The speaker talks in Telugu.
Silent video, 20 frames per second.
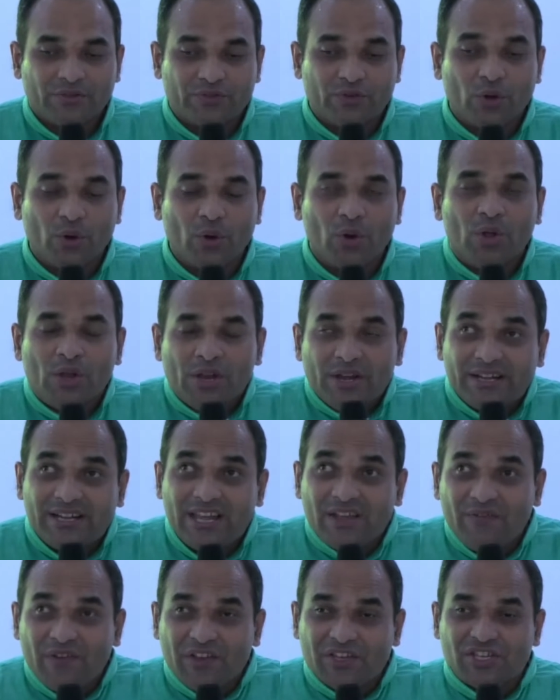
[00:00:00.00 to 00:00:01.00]
సో
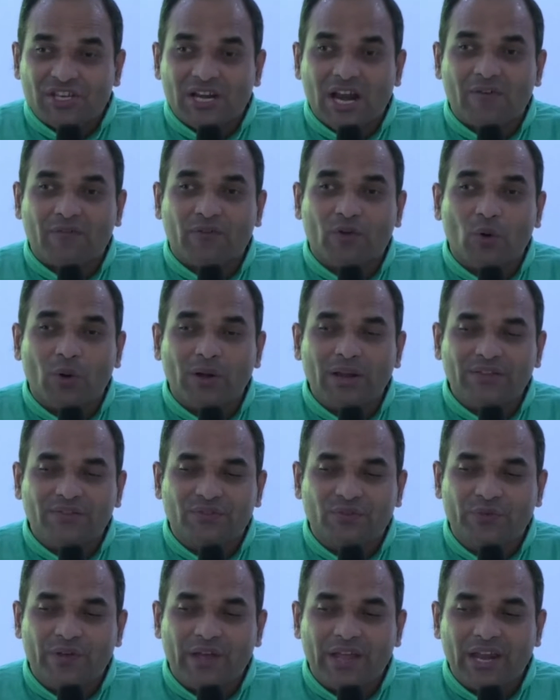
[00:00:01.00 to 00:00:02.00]
డివిజన్ ఆఫ్ గోల్
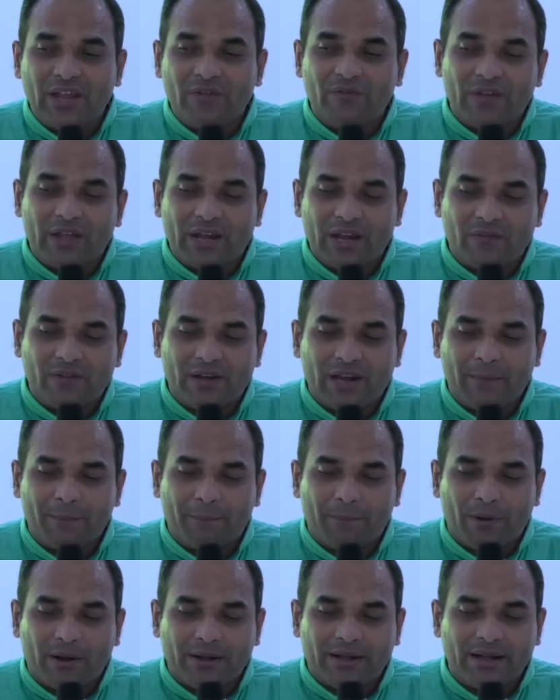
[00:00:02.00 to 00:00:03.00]
ఈజ్ వెరీ వెరీ వెరీ
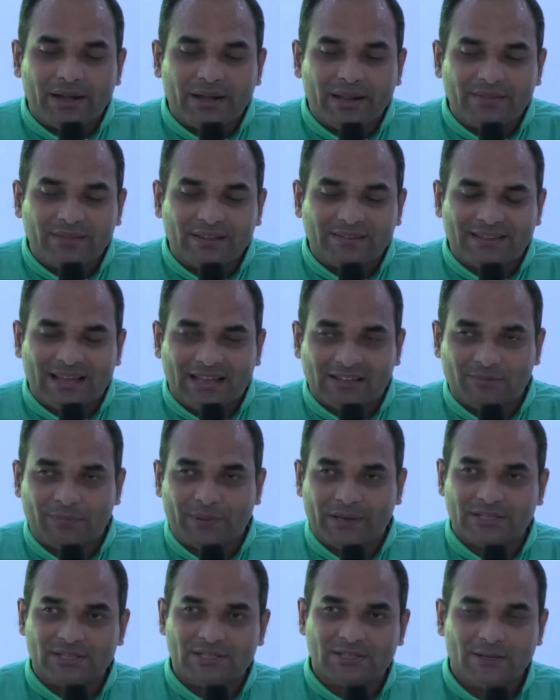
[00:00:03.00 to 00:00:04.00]
ఇంపార్టెంట్ ఇన్ దిస్
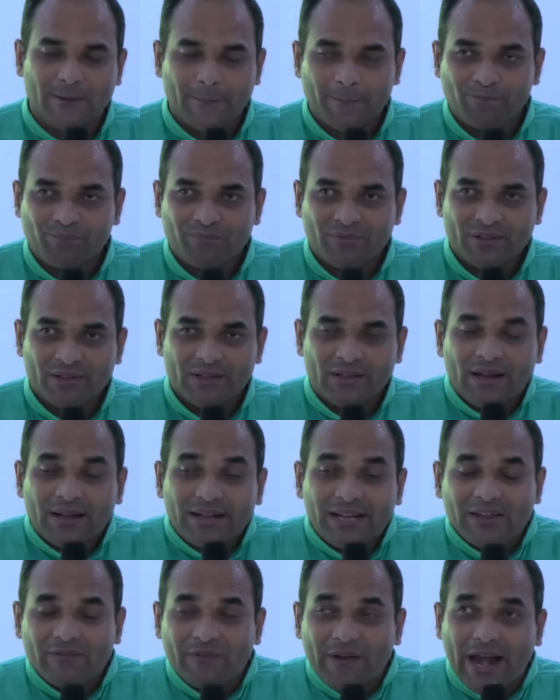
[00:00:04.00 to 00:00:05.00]
ఆస్పెక్ట్
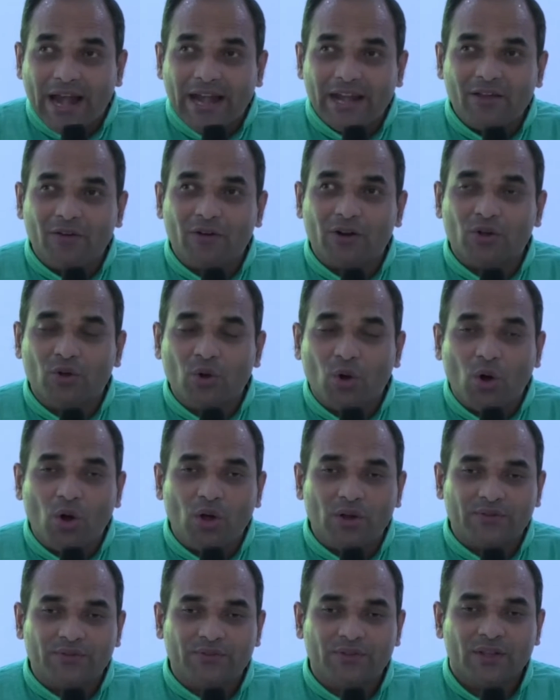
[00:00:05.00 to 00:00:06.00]
డివైడ్ యువర్
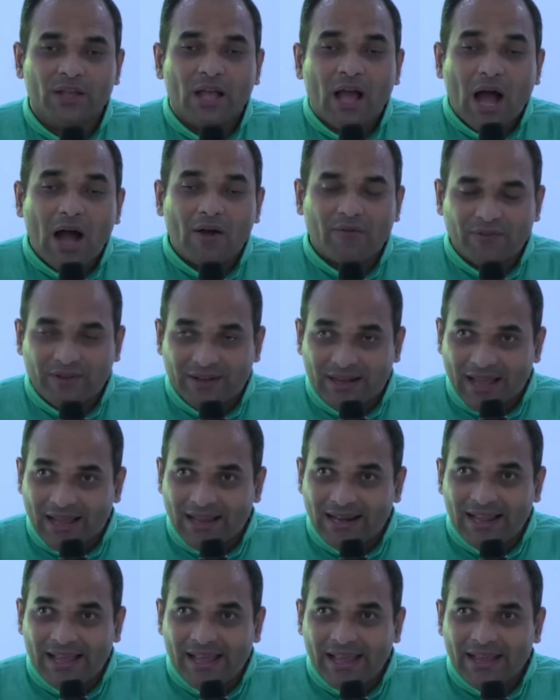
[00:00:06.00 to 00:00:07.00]
గోల్స్ ఆఫ్
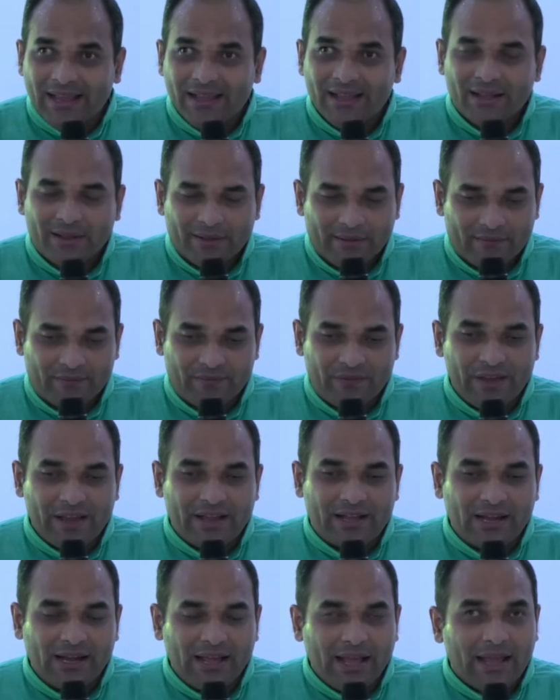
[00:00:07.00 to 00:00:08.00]
డైలీ
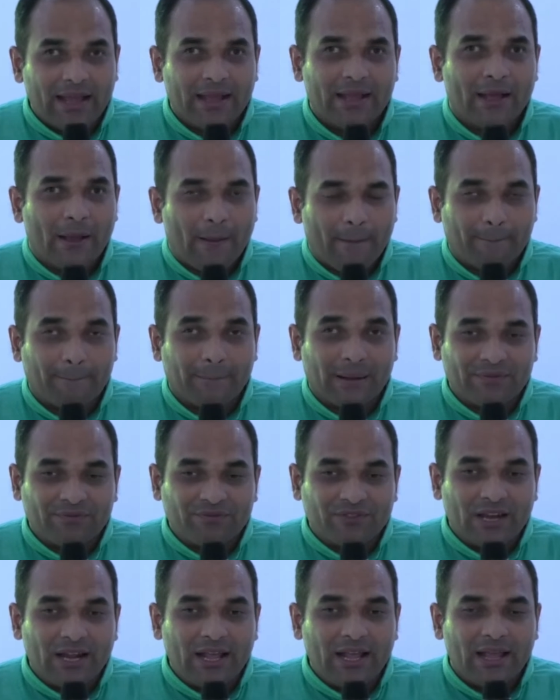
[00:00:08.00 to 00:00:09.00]
వీక్లీ
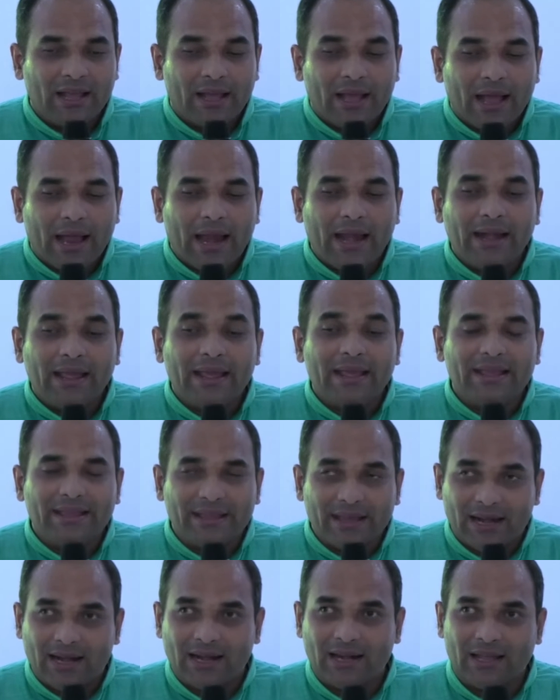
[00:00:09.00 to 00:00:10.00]
మంత్లీ అండ్
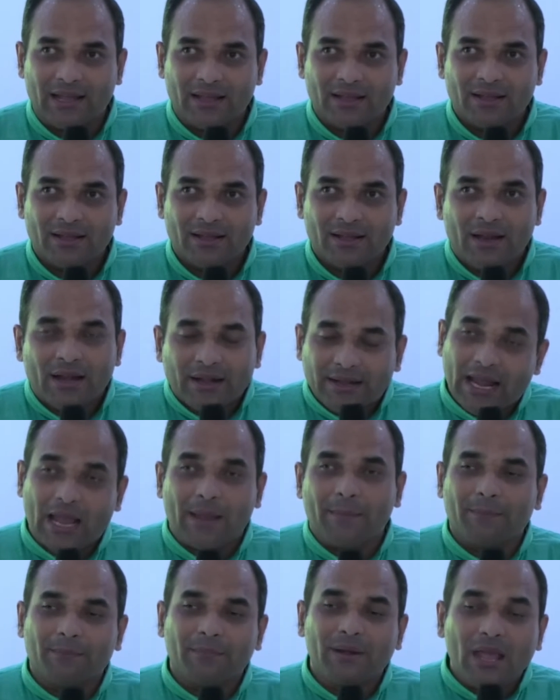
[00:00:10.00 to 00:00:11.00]
ఇయర్లీ
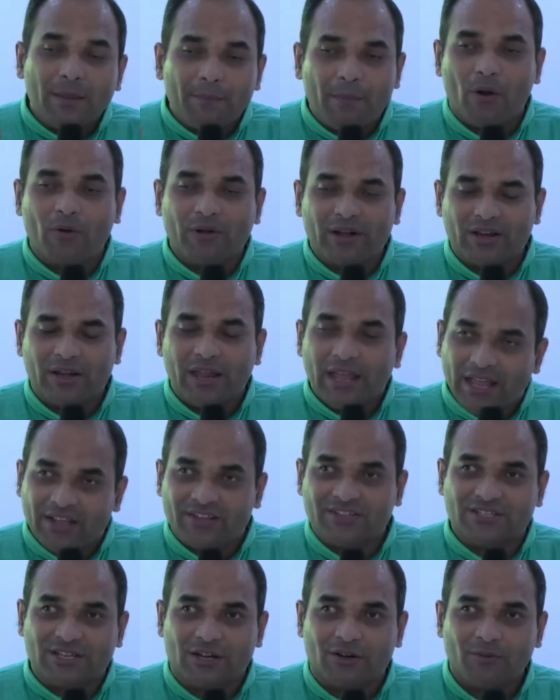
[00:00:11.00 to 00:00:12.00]
టైం నీ బౌండ్ నీ
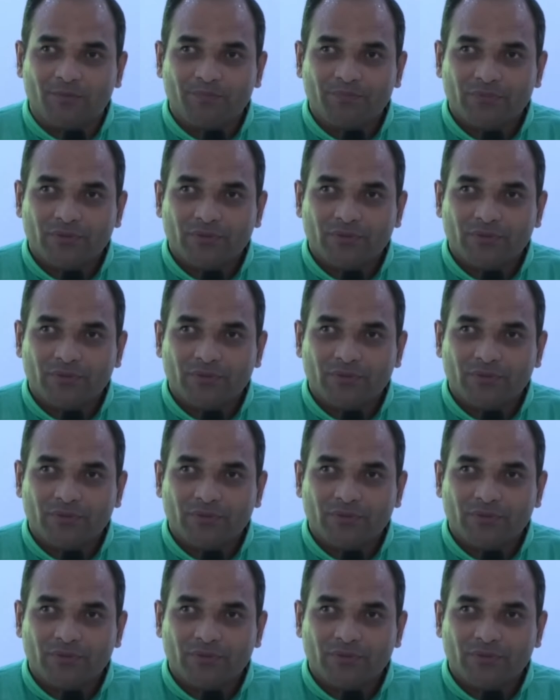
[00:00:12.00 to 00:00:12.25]
ఇష్టం